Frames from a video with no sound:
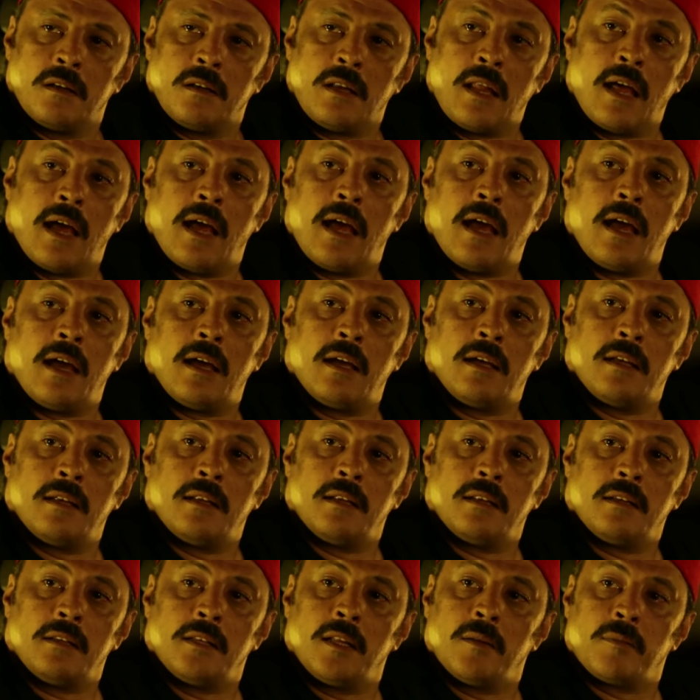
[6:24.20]
لا
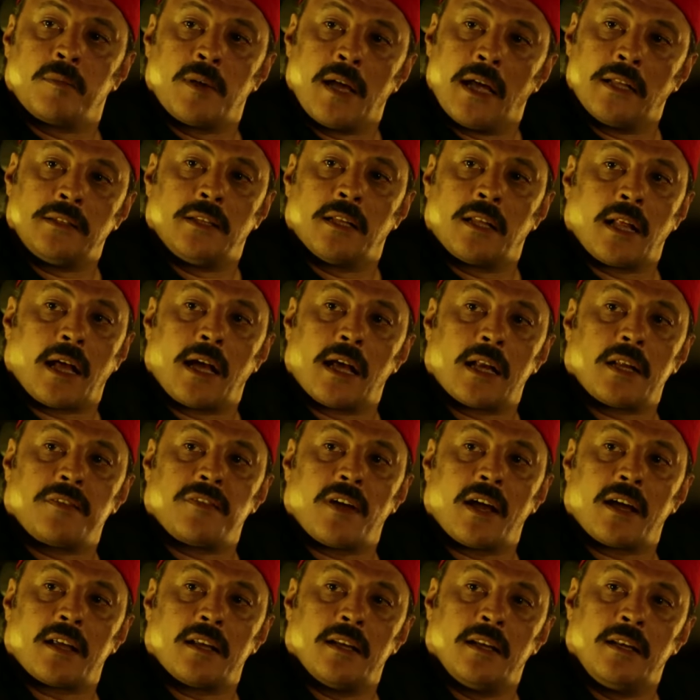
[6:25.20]
دي بجد
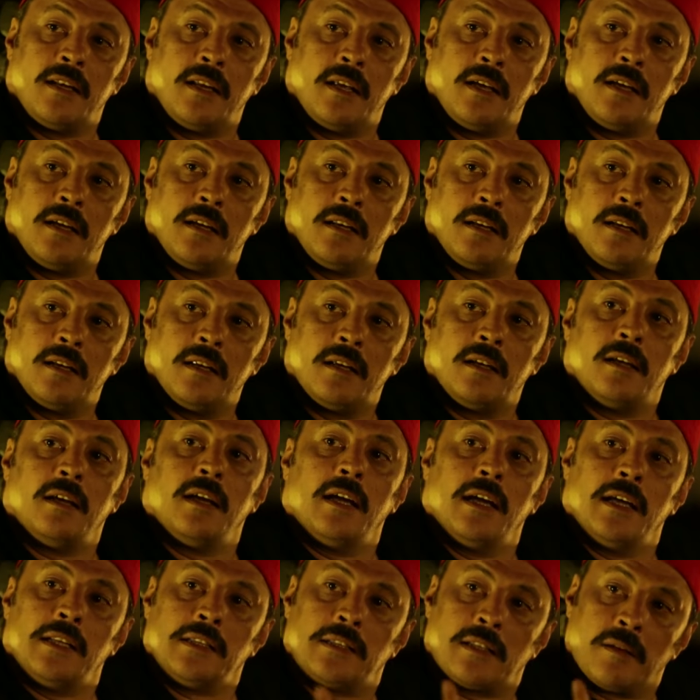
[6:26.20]
تخاريف اخر الليل
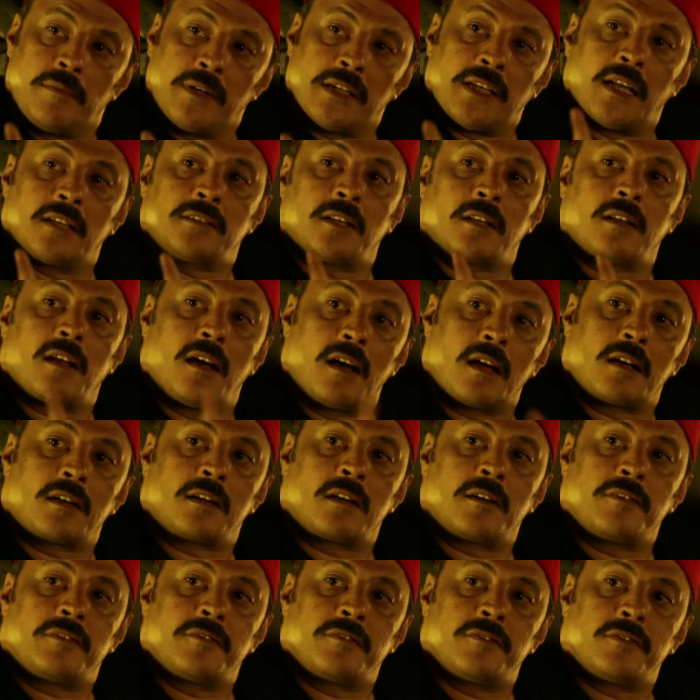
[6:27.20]
انت بدات
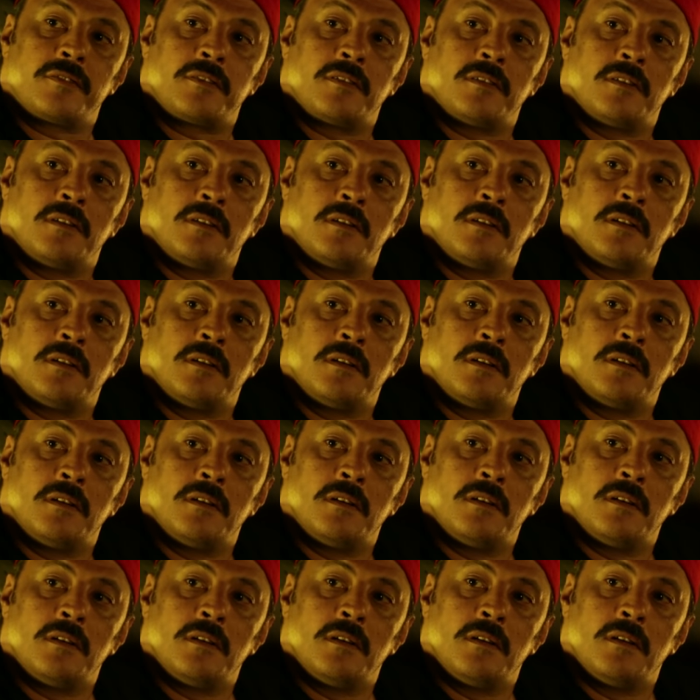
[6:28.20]
تتخرف
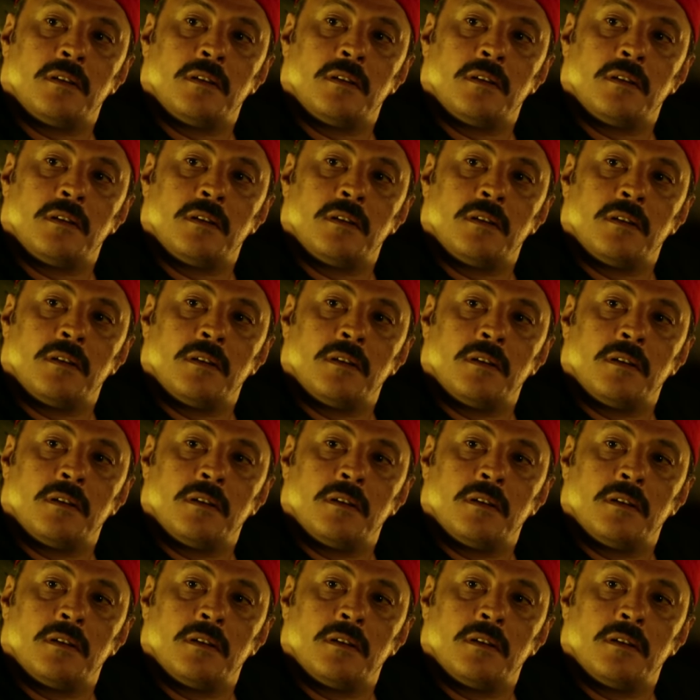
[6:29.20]
مش مهم